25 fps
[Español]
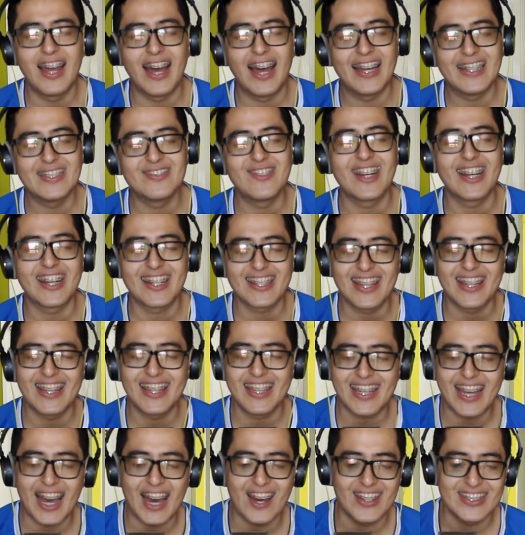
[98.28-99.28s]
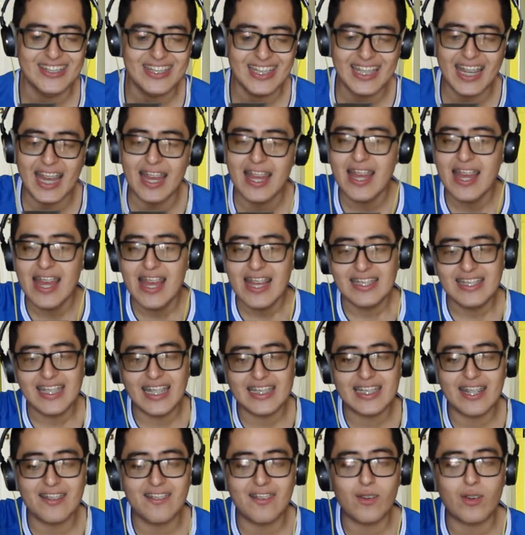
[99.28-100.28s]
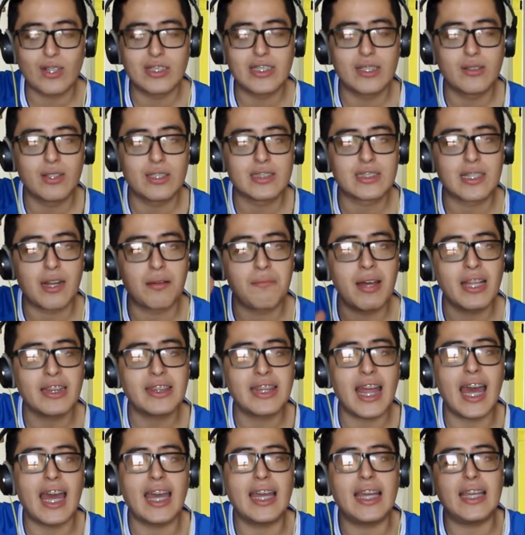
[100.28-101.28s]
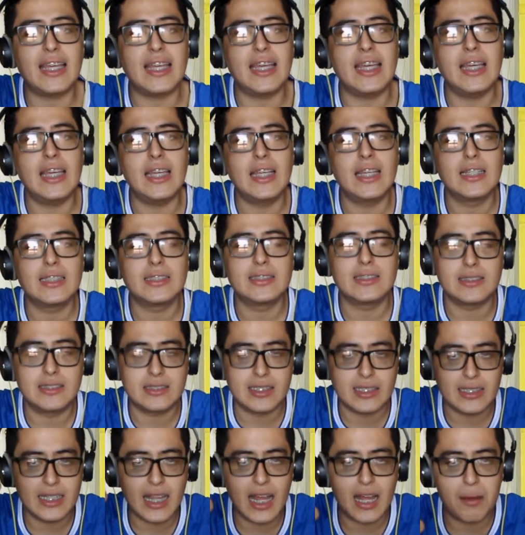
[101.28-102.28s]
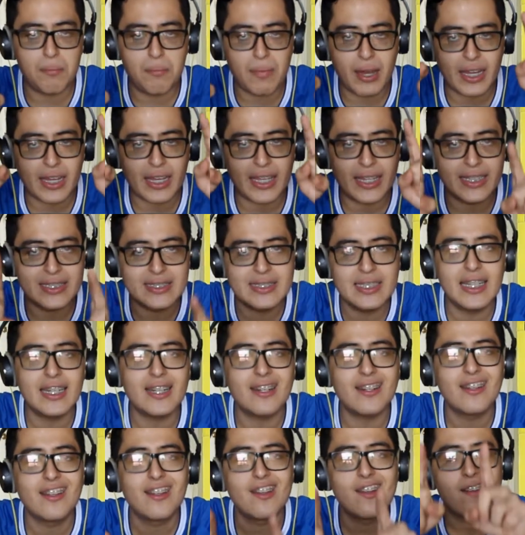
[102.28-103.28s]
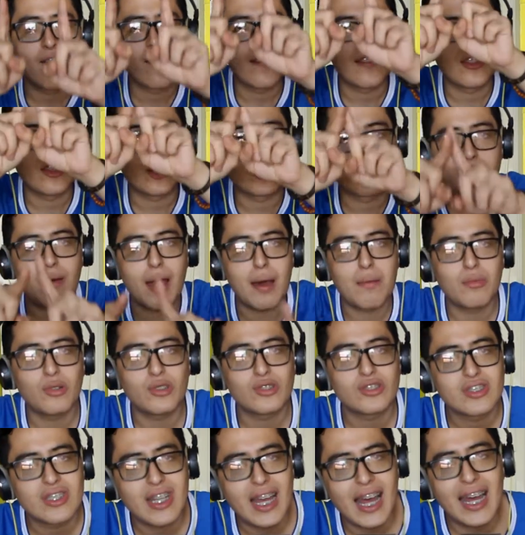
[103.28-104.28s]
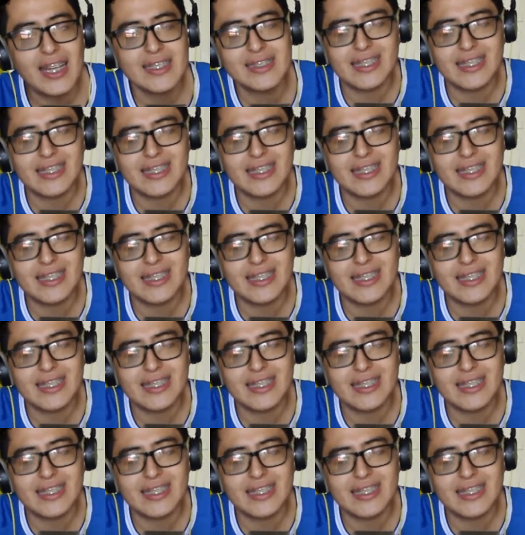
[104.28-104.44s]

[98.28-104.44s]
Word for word: a él va a ir dedicado. Así que ya saben cuál es nuestra meta y sin nada más que decir, nos vamos a